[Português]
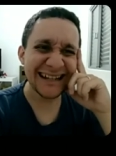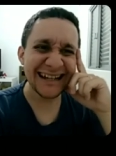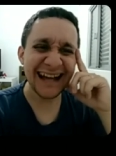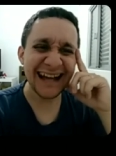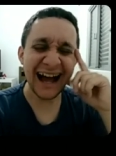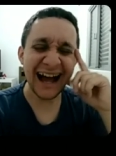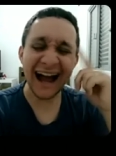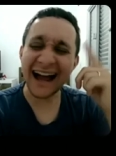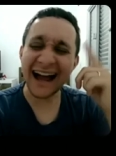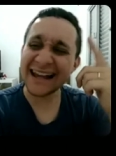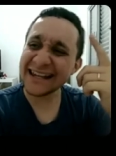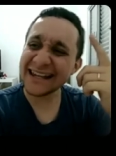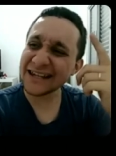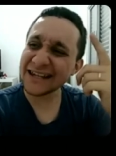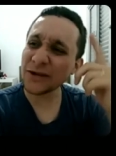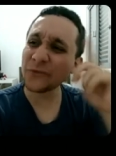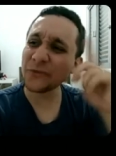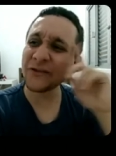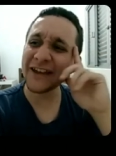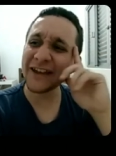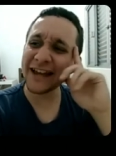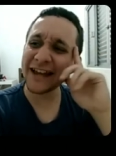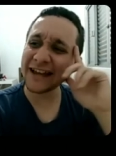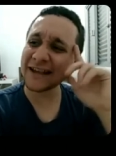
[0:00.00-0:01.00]
Aí que
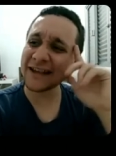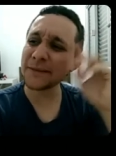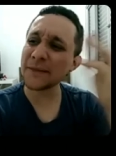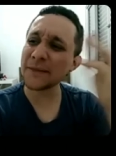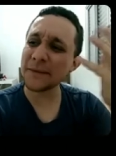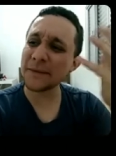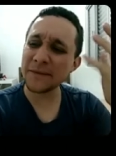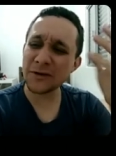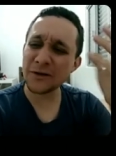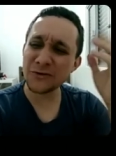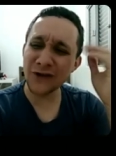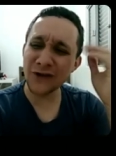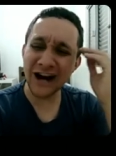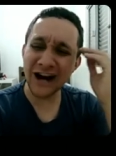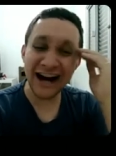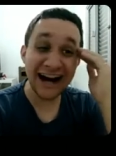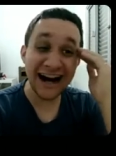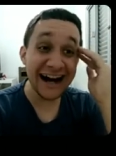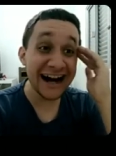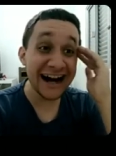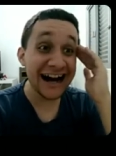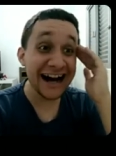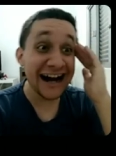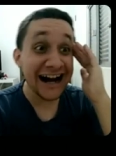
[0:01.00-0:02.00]
eu fiquei também meio...
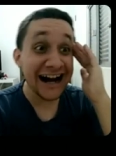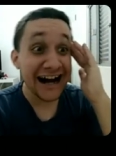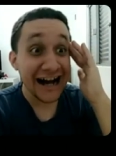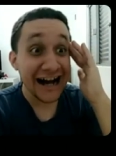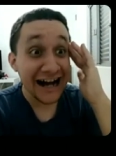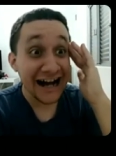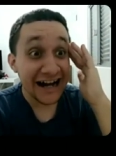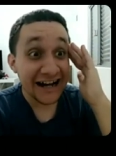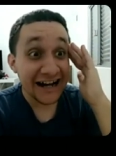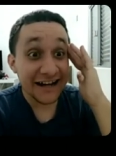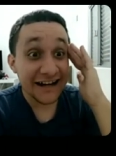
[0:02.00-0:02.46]
Hã?